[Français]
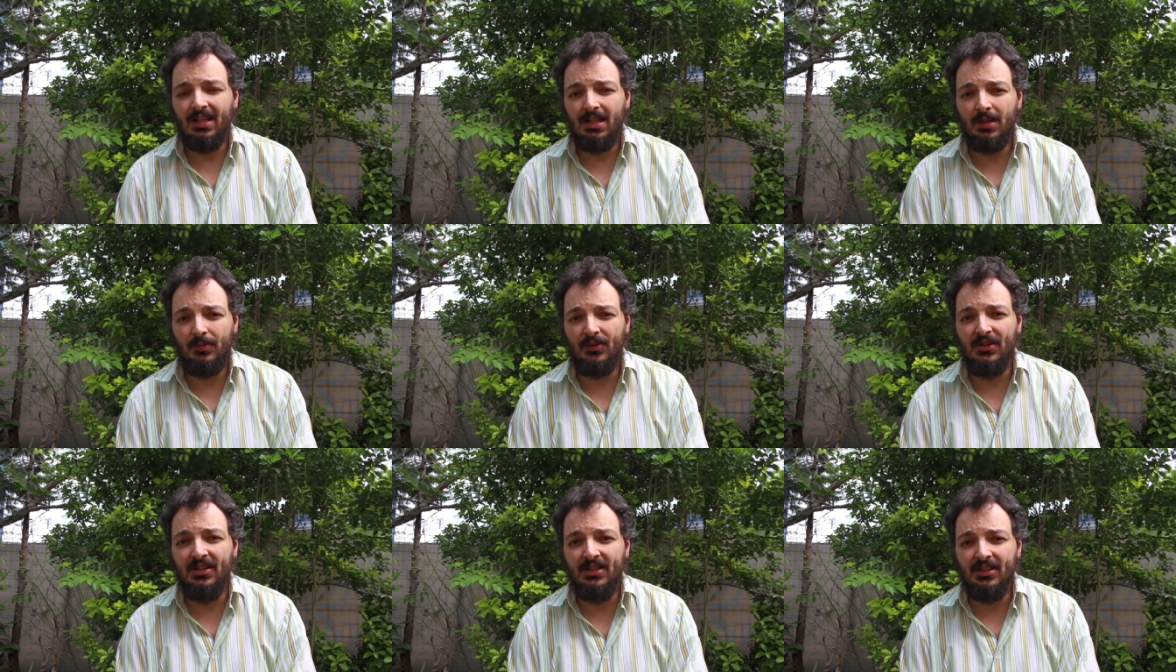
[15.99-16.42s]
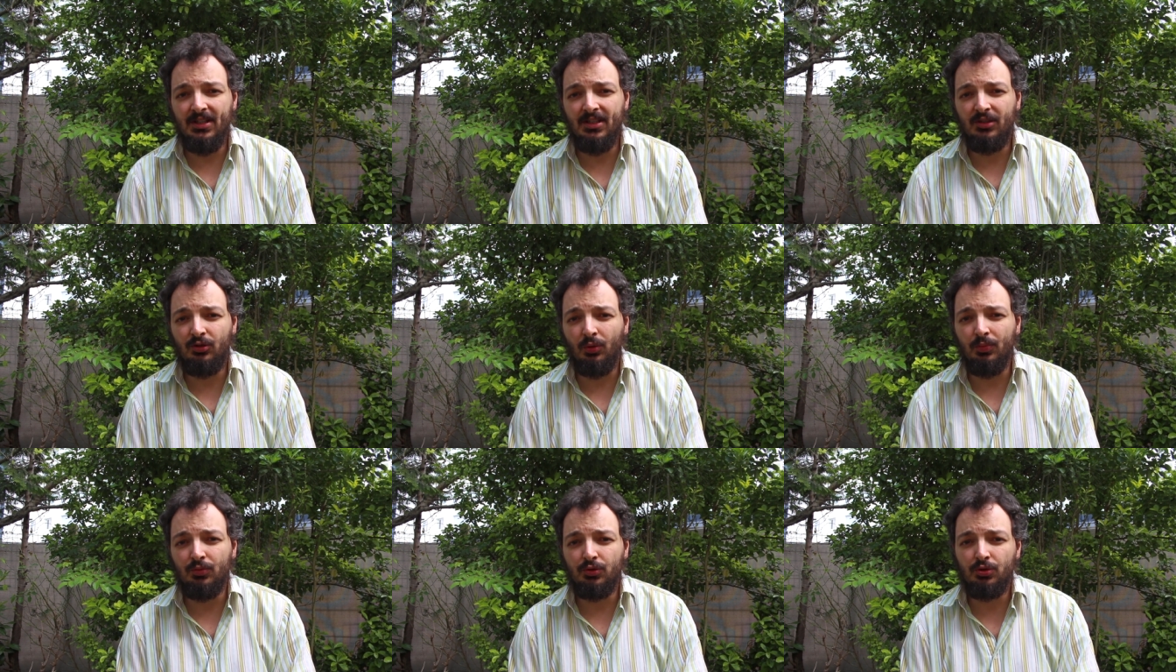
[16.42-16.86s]
et puis il
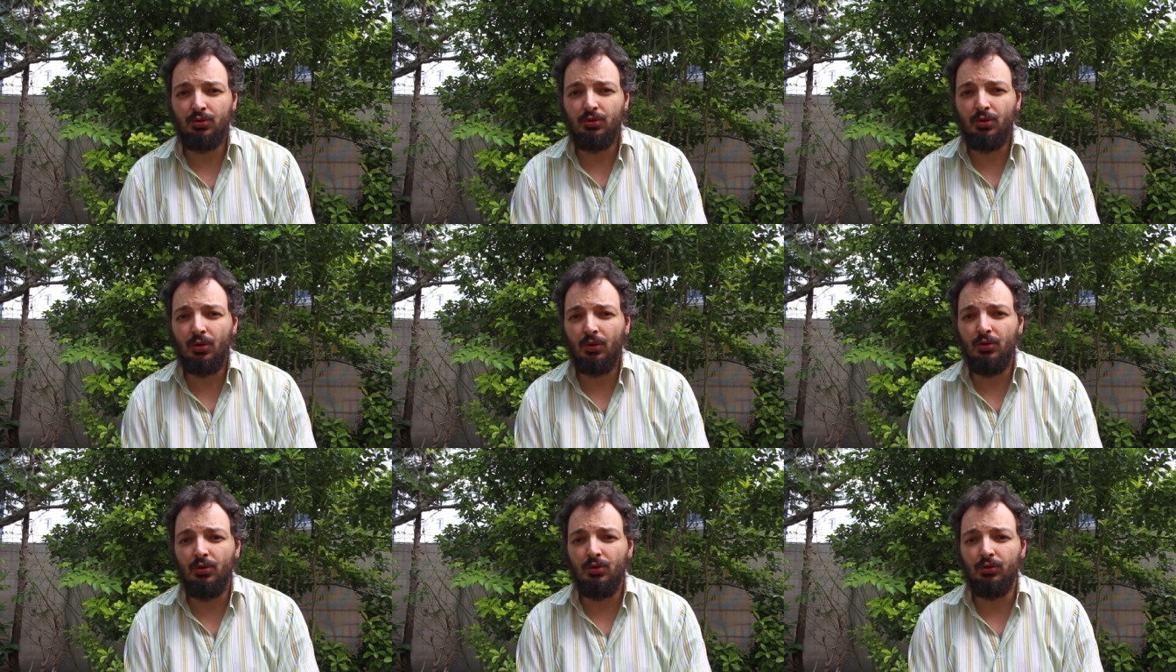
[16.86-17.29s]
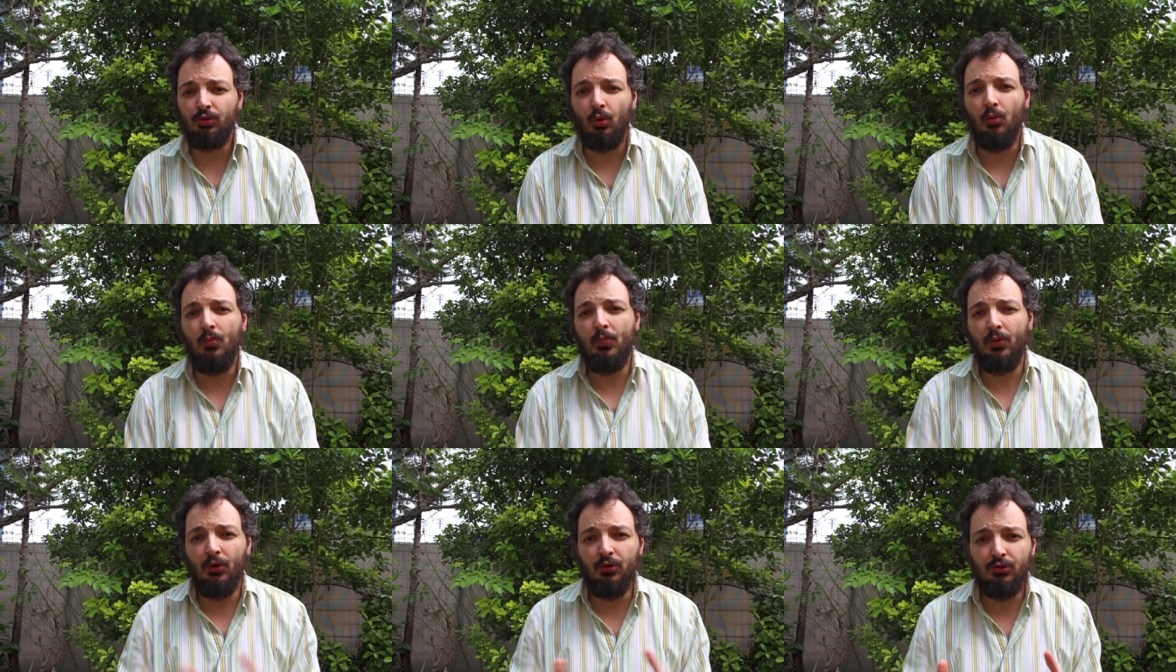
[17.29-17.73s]
tombe sur le
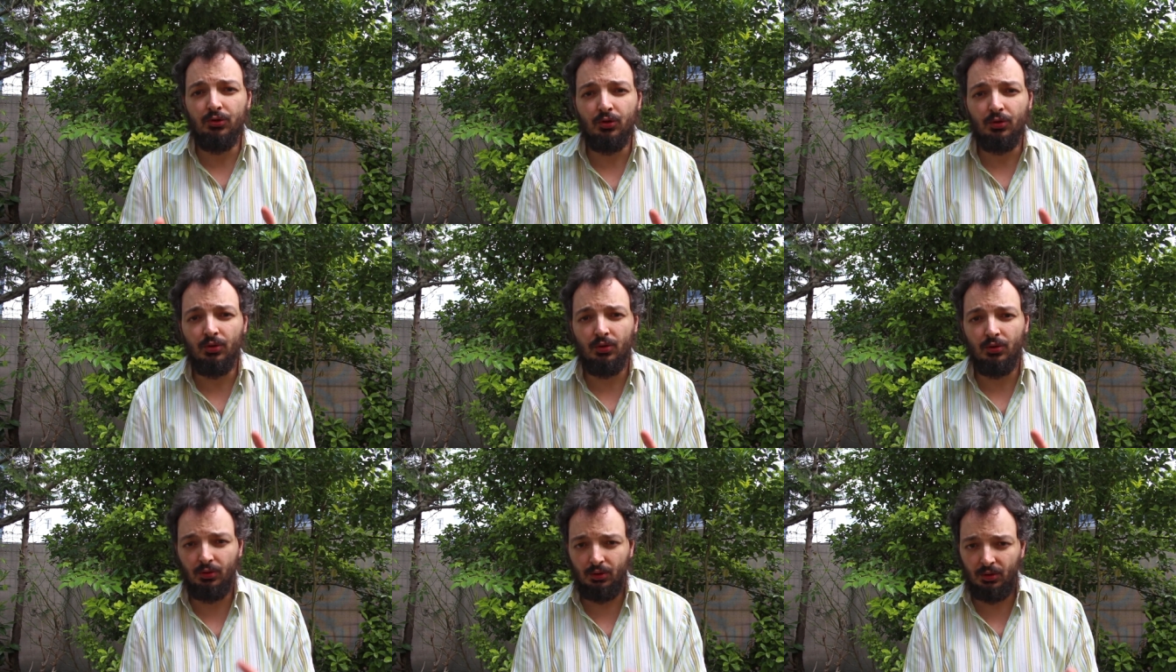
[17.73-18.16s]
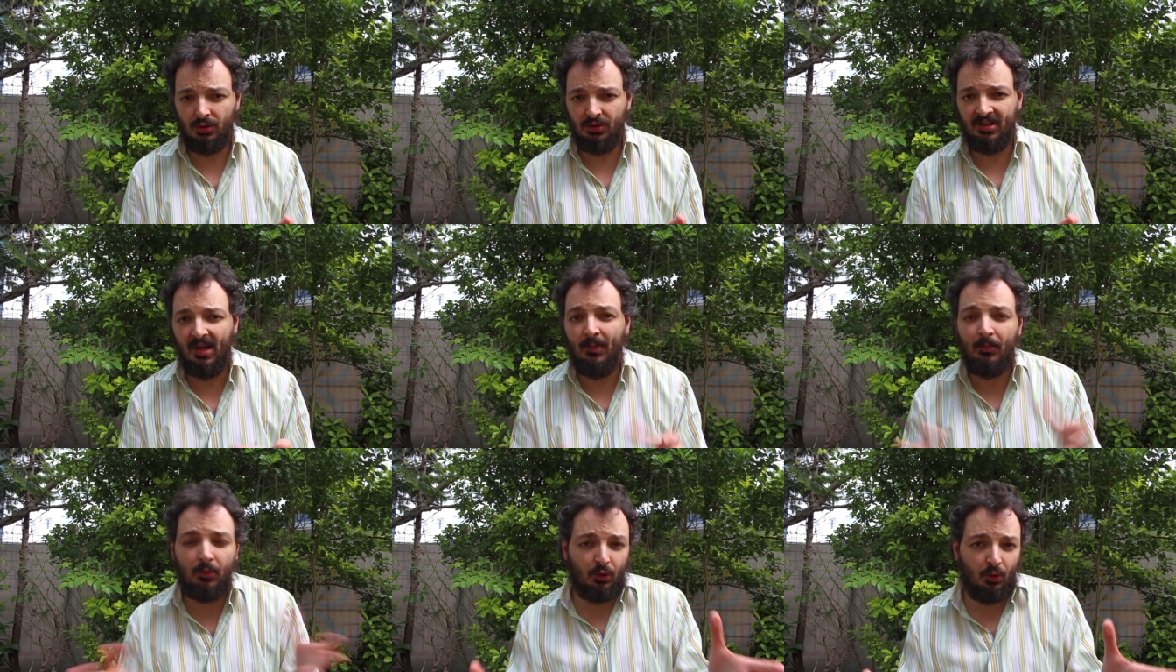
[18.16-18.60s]
troupeau
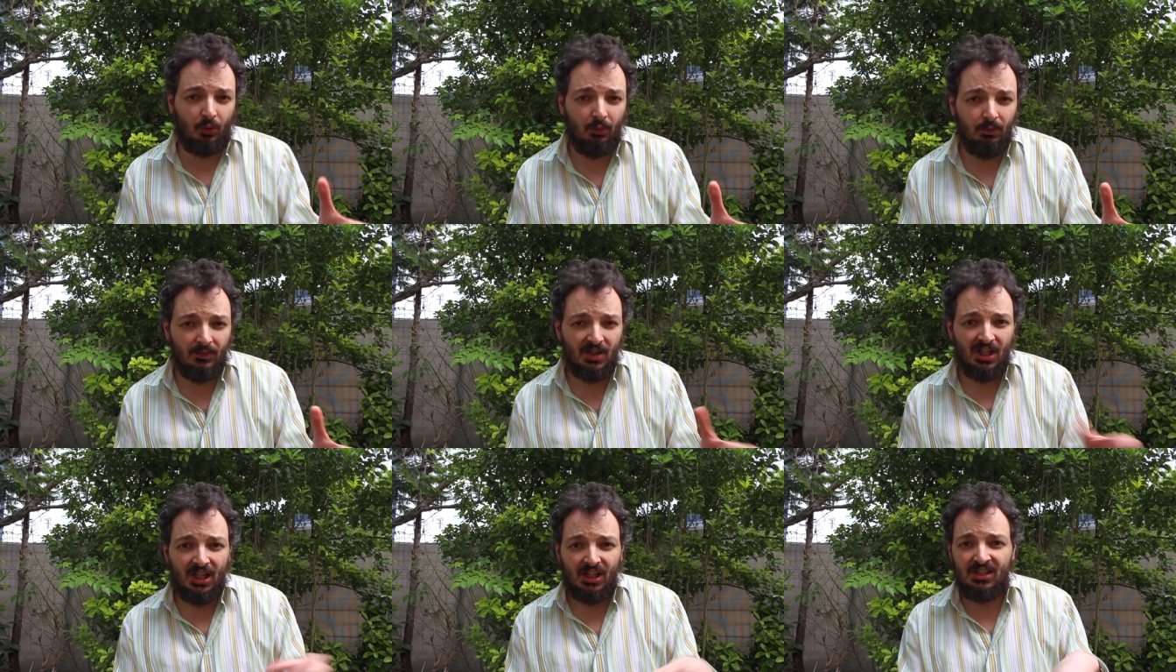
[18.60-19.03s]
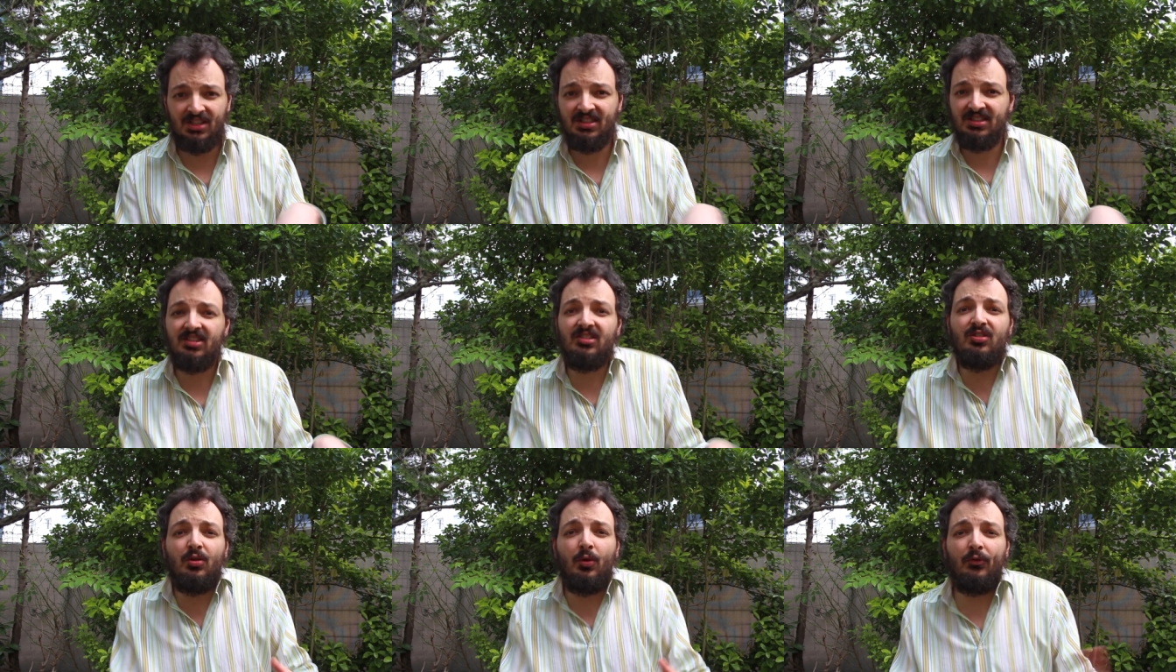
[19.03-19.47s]
d'Apollon, qui
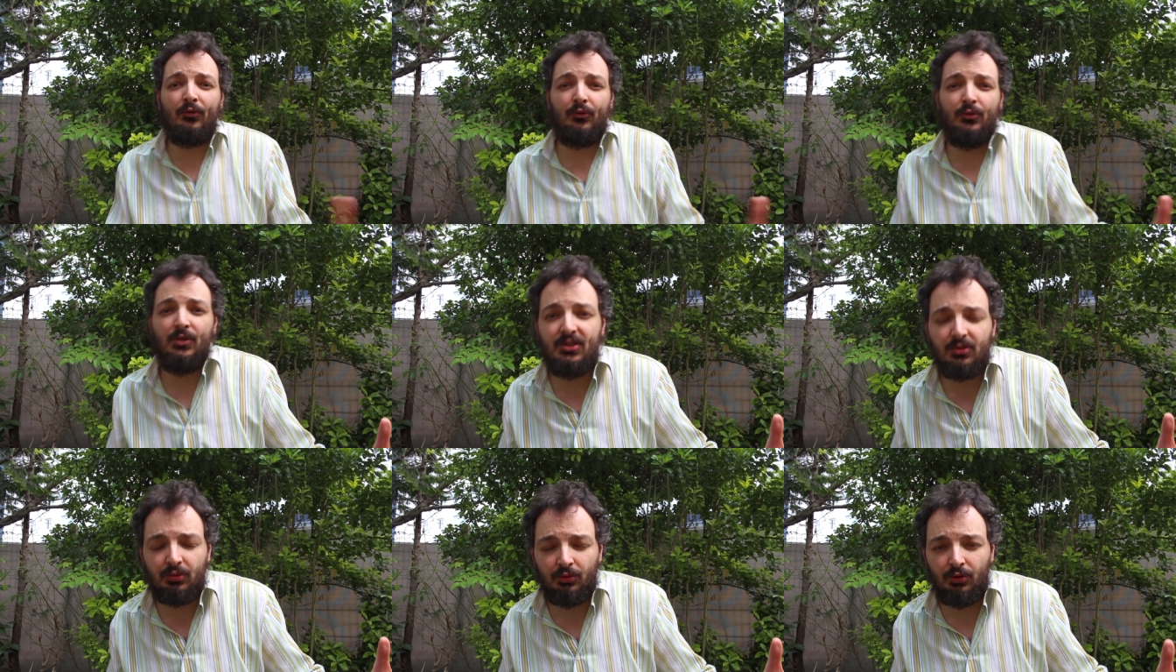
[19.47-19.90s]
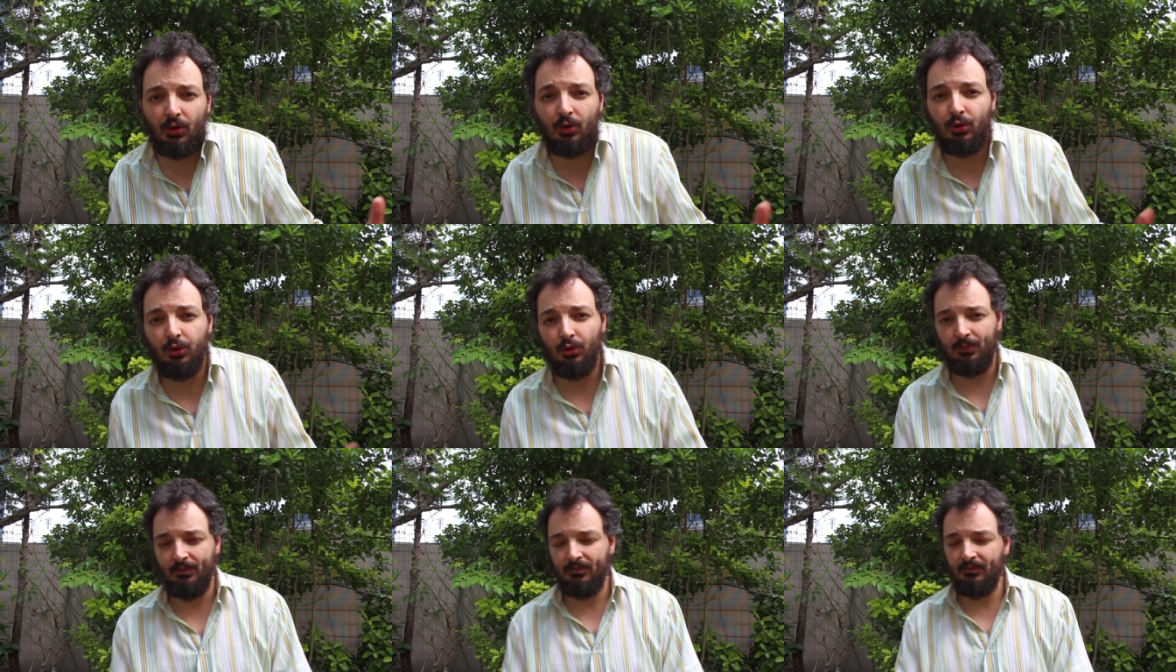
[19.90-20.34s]
s'était enfui de son
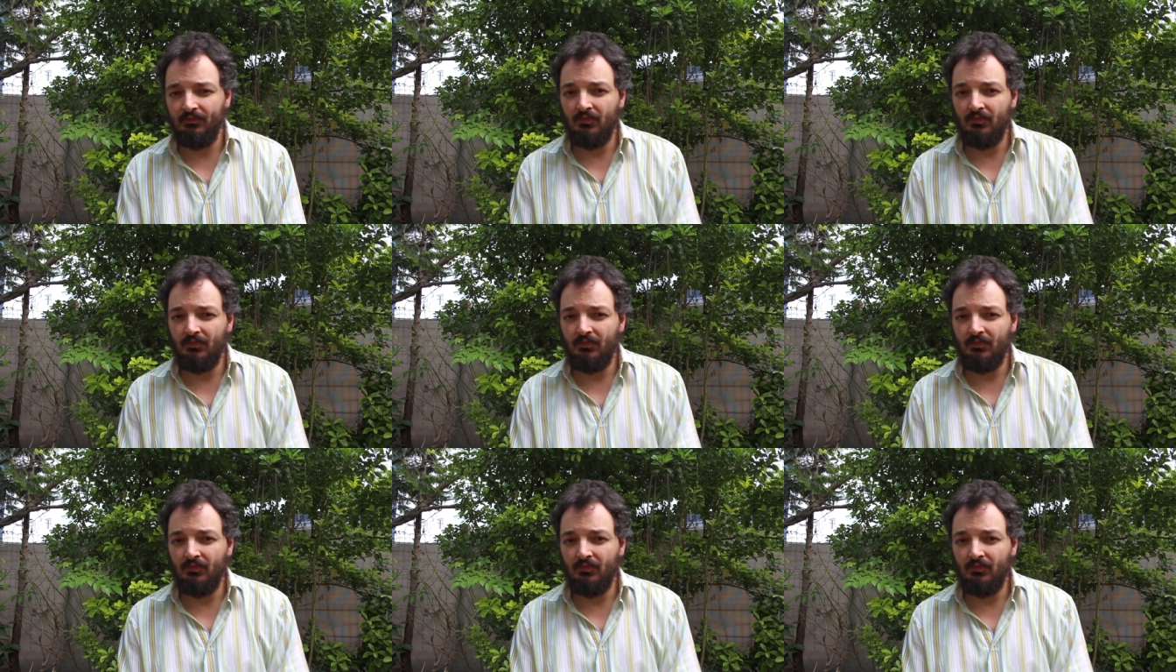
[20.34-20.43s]
enclos.